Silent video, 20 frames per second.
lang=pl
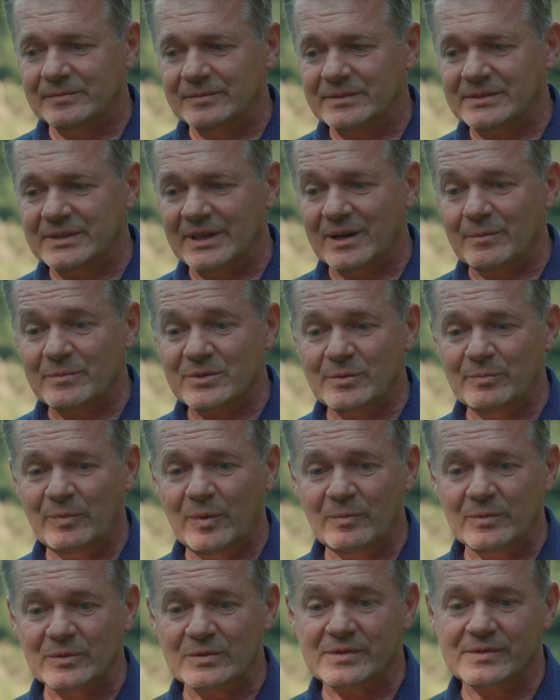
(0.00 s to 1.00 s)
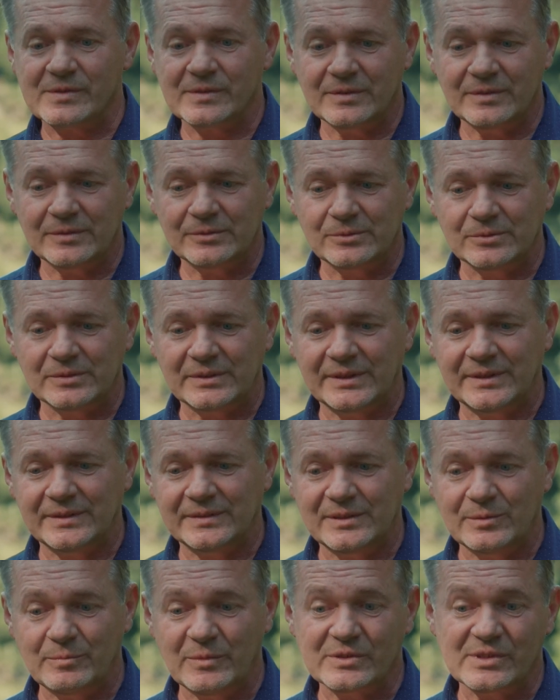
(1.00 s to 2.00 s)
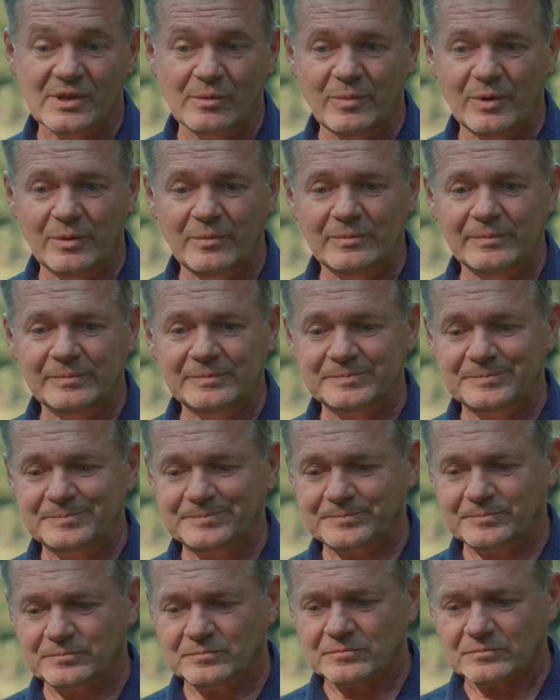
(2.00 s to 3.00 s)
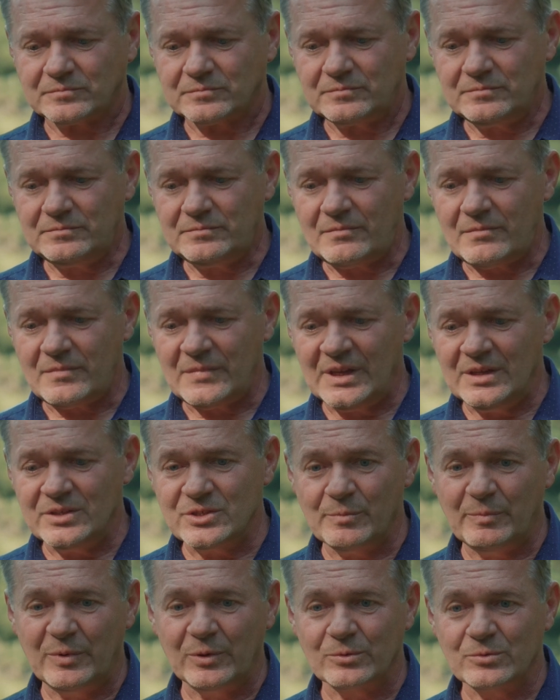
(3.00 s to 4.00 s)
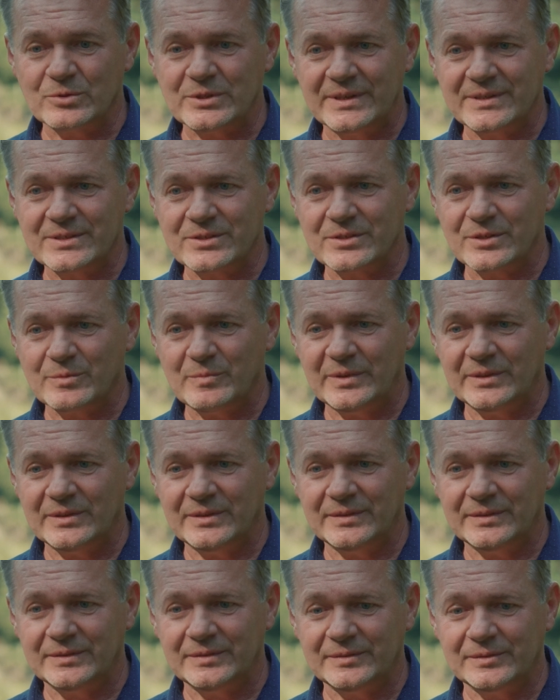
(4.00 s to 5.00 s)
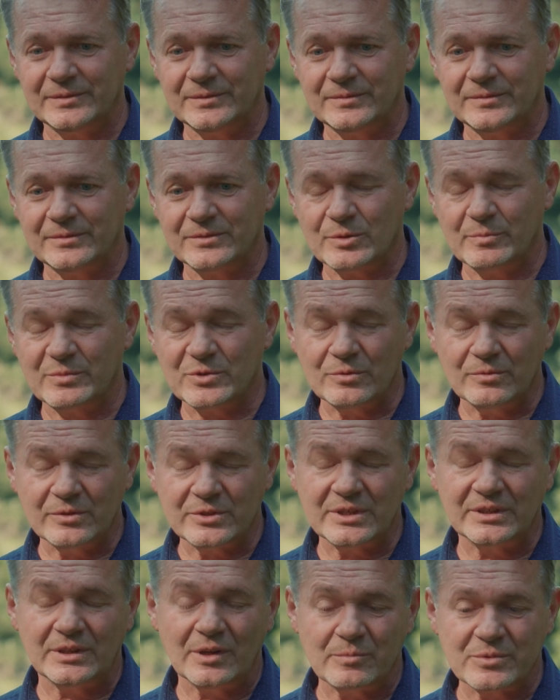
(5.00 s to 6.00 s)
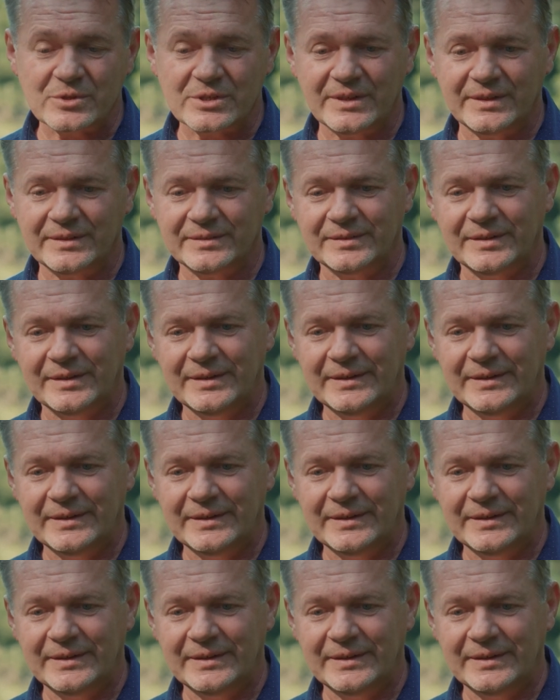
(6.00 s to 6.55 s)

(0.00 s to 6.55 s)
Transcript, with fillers: Staram się pomóc y, tutaj tym osobom się poruszać, żeby, żeby czuli się dobrze.